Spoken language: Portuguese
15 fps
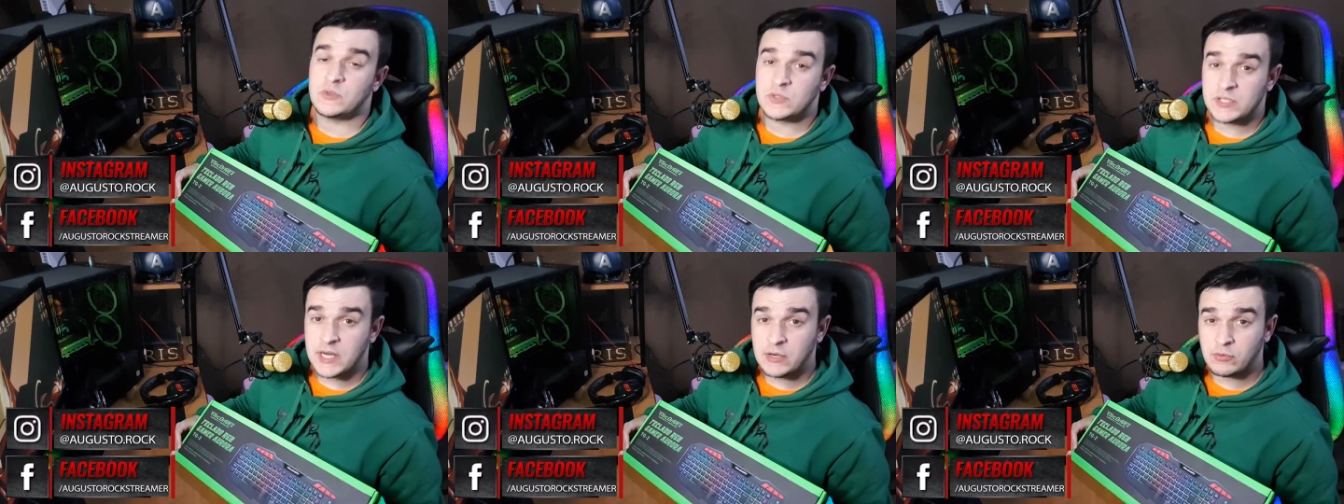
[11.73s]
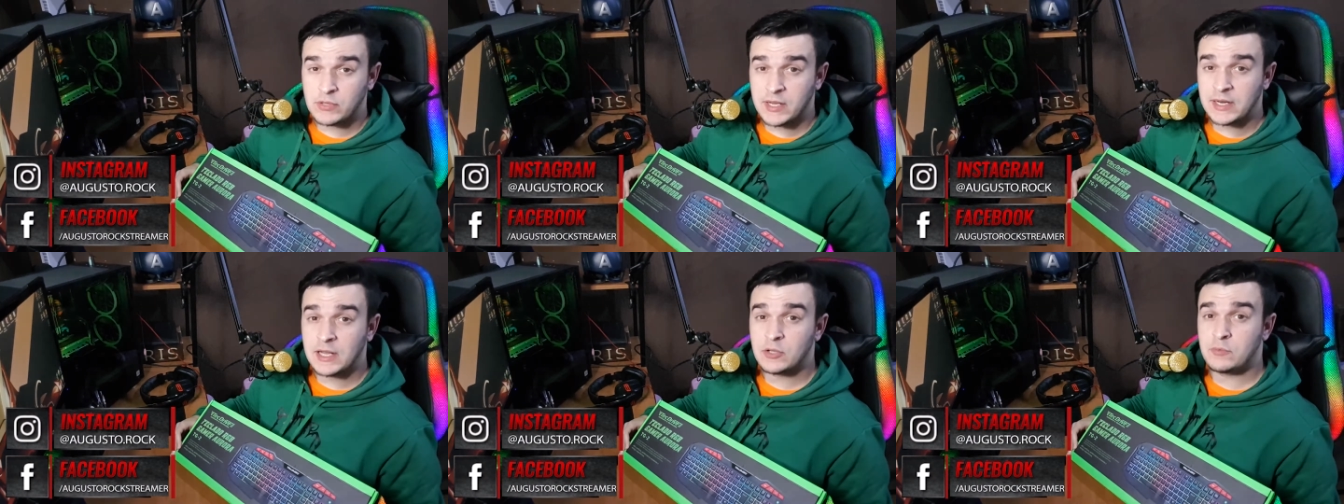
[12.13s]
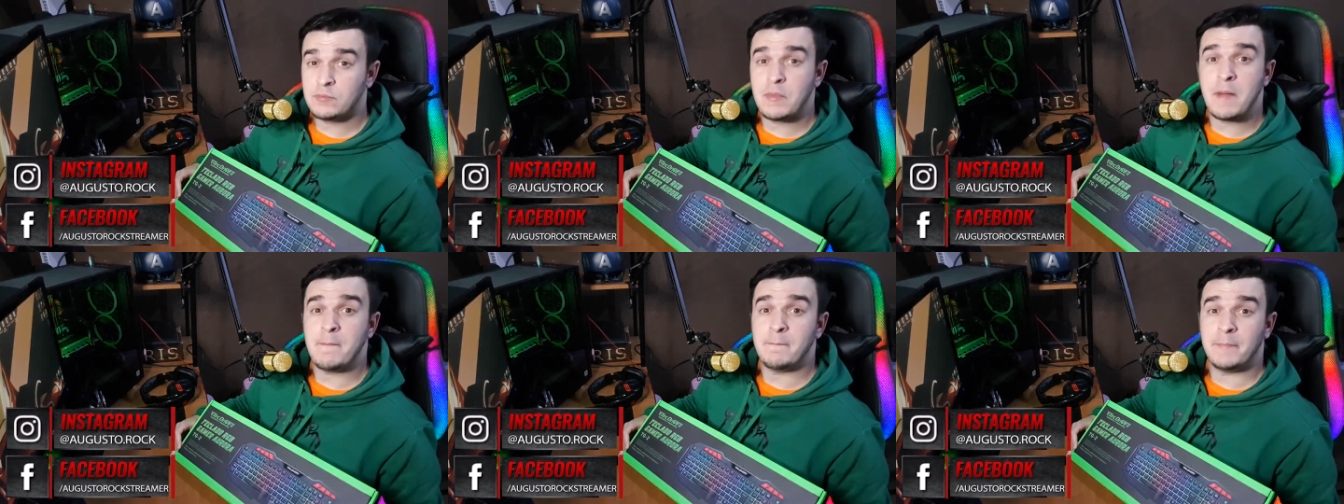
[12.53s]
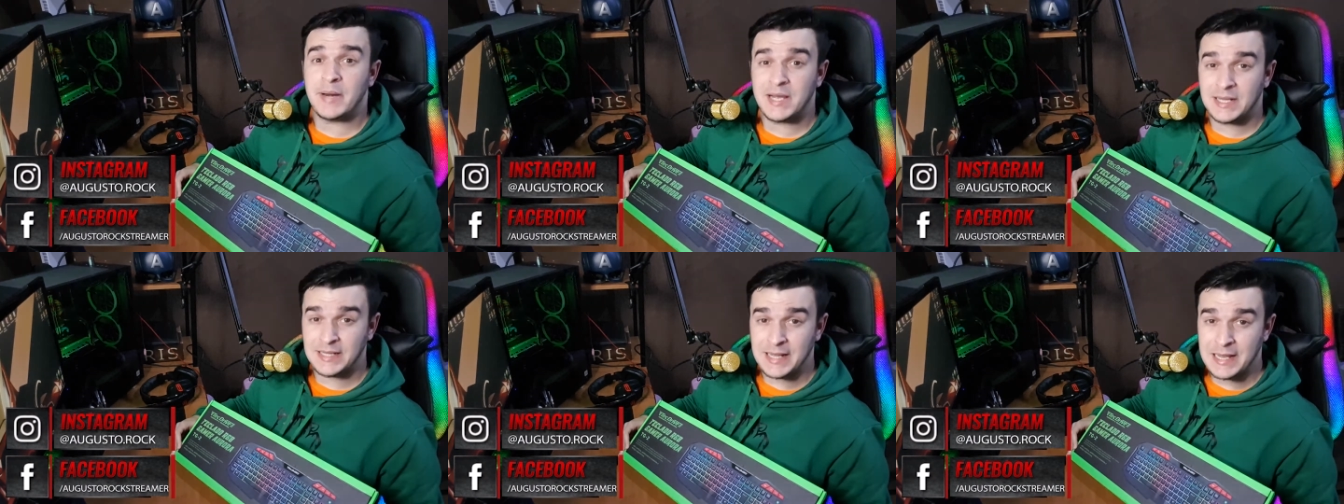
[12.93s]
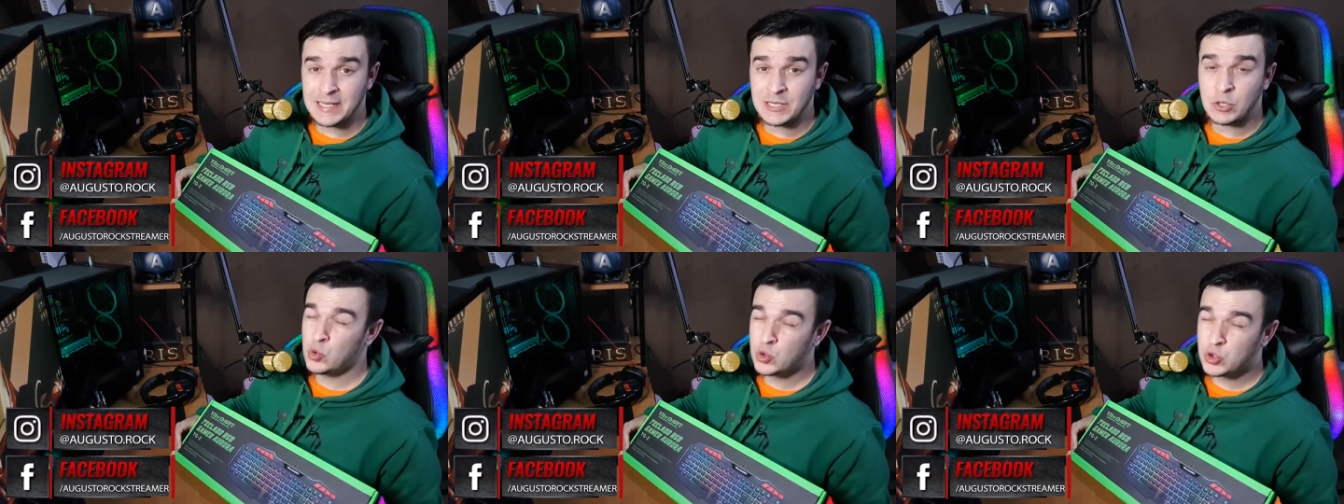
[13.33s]
Se você quer um teclado
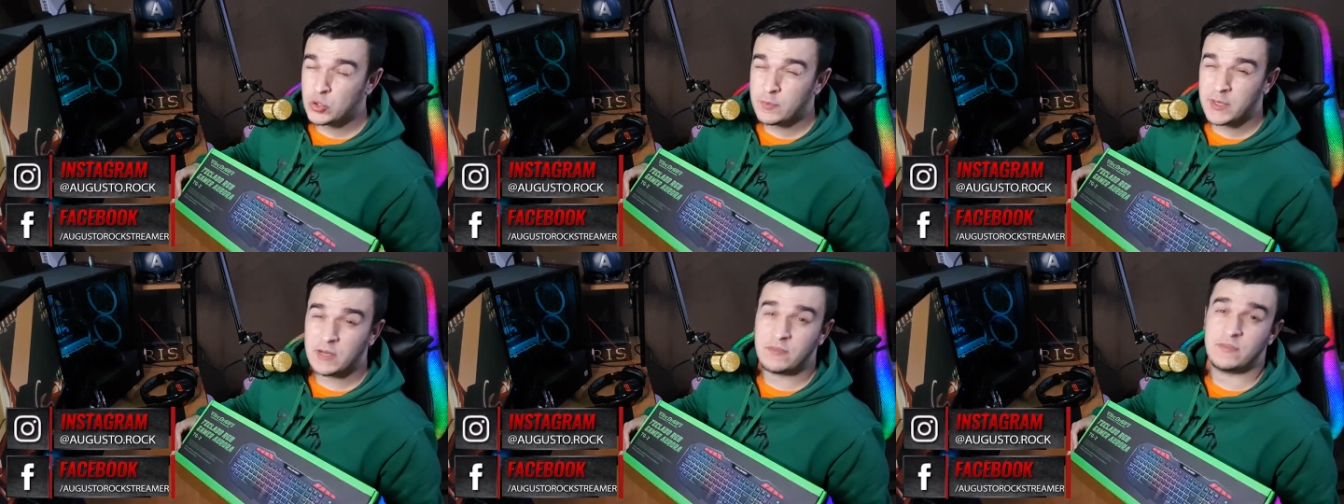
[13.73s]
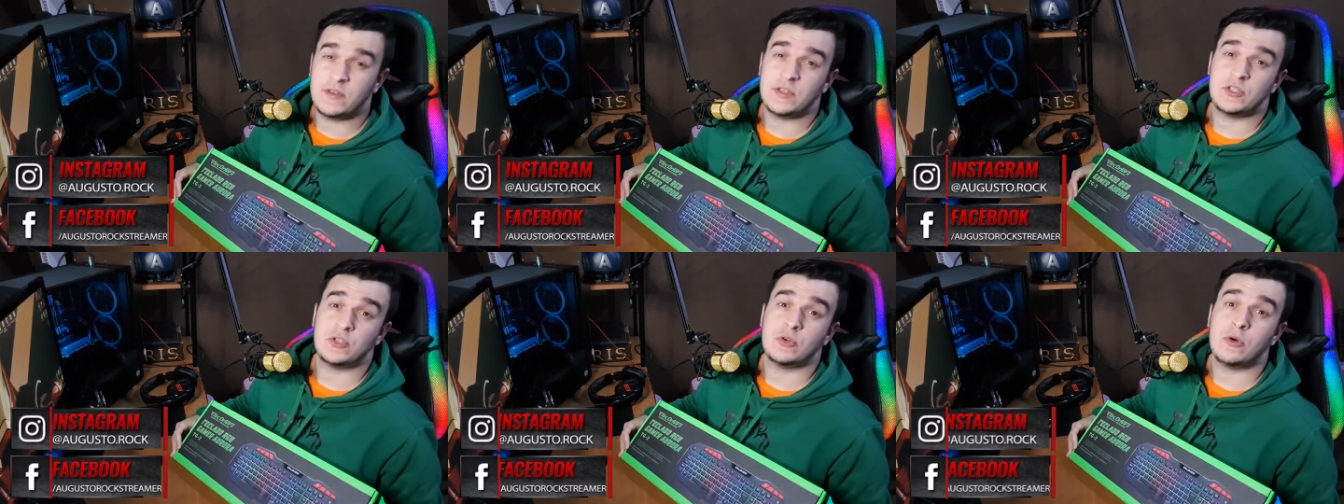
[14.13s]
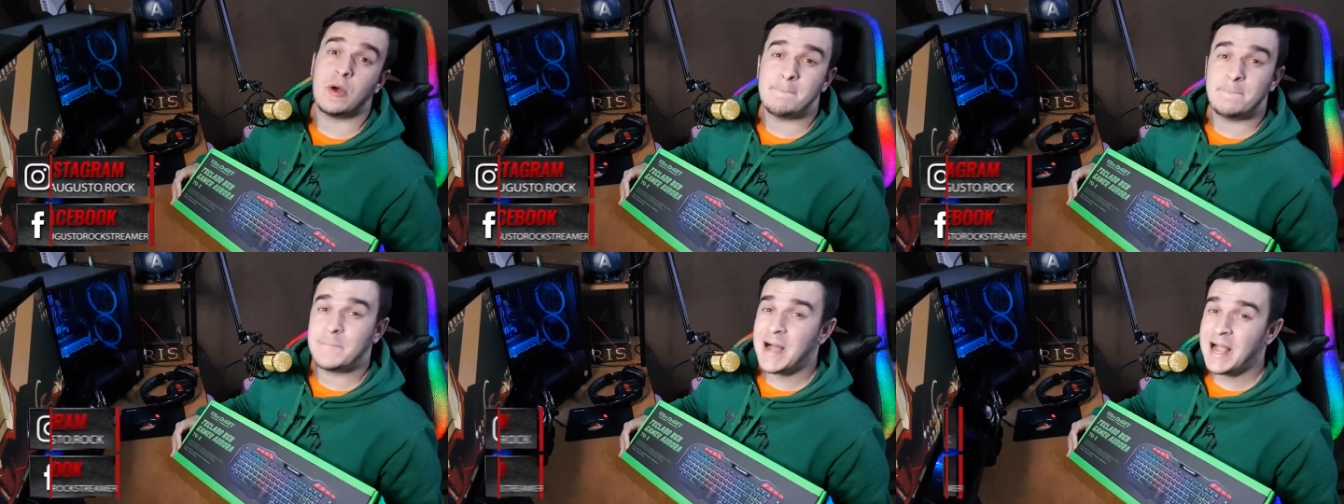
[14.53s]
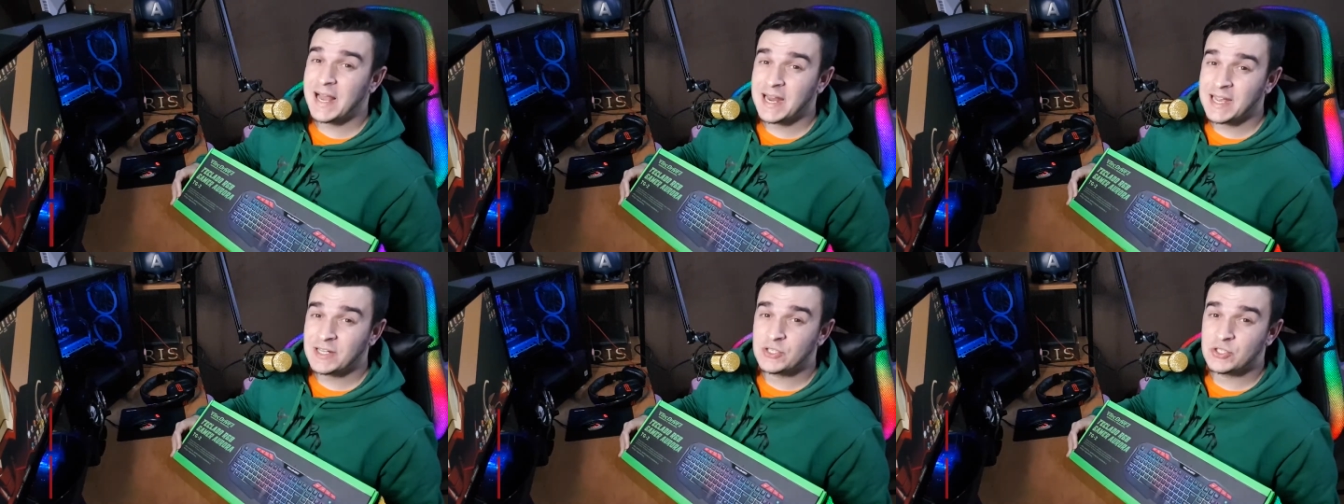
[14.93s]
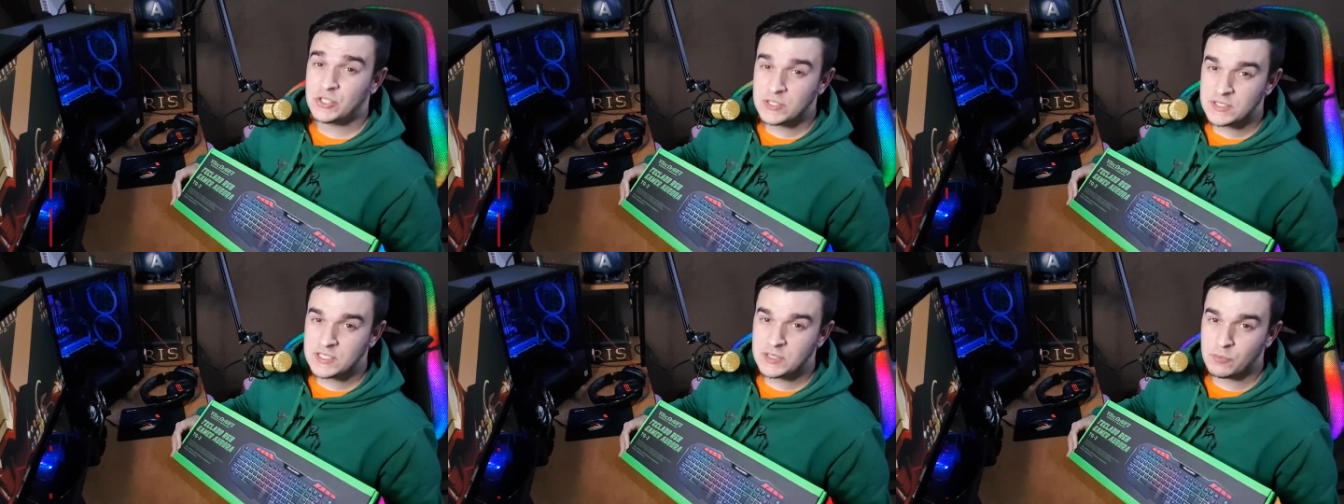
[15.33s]
membrana, custo-benefício
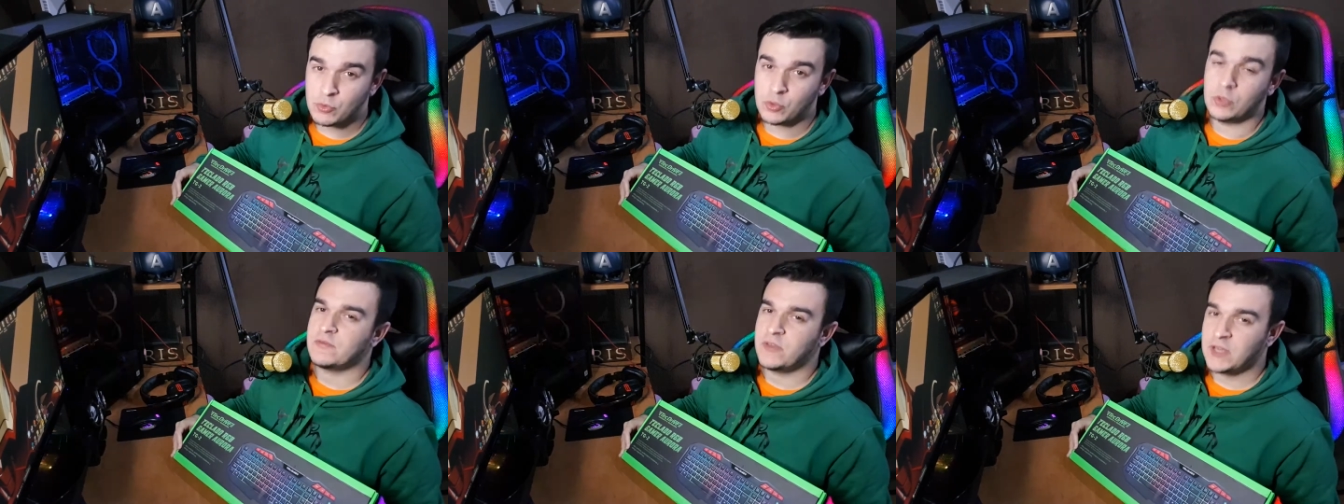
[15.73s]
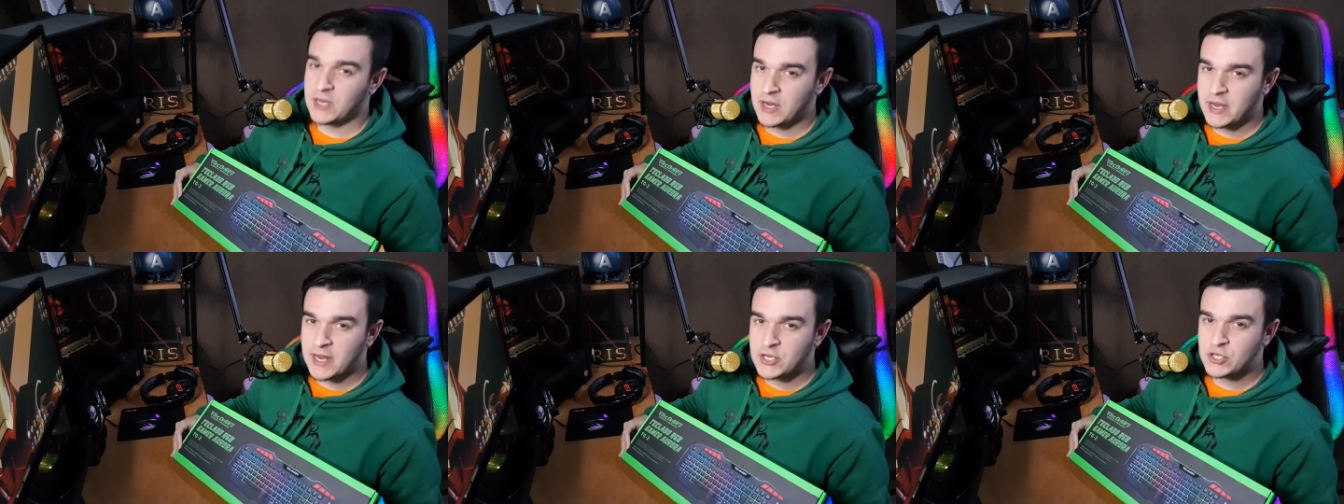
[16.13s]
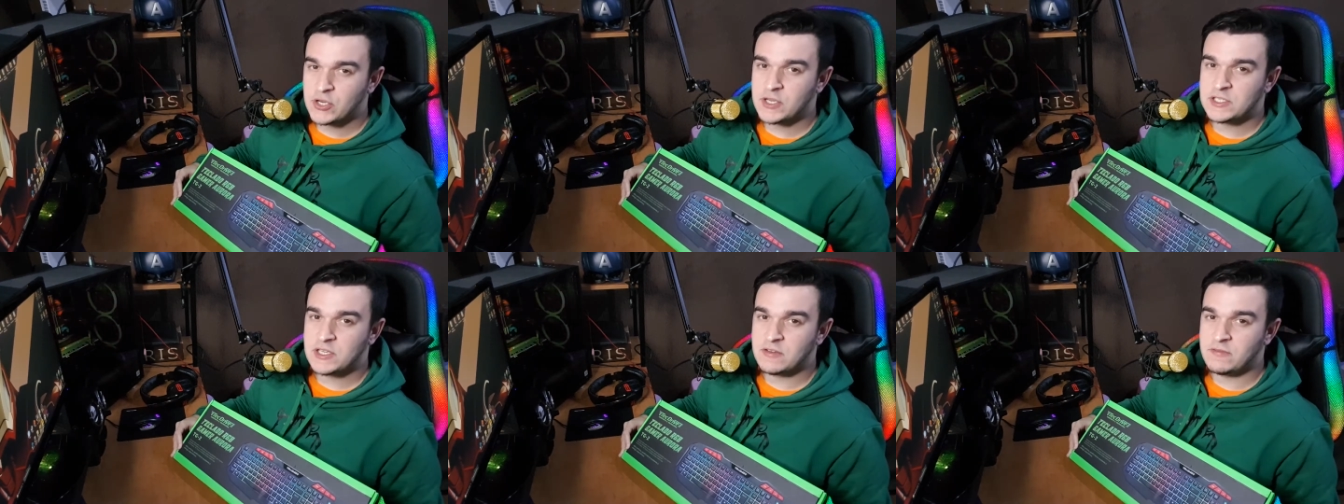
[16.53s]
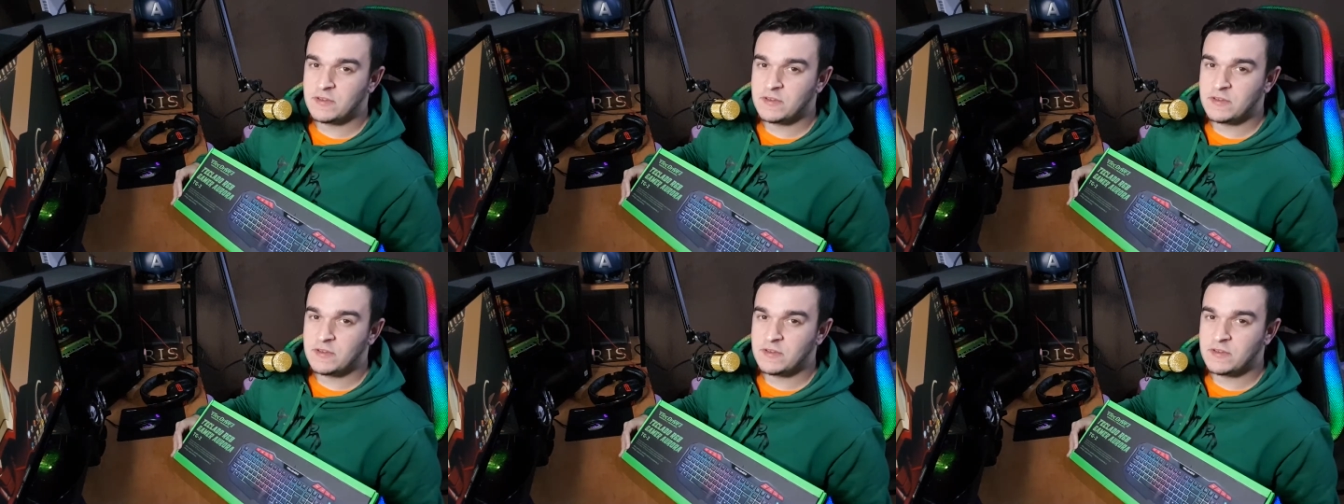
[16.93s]
baratíssimo, fica ligadinho nesse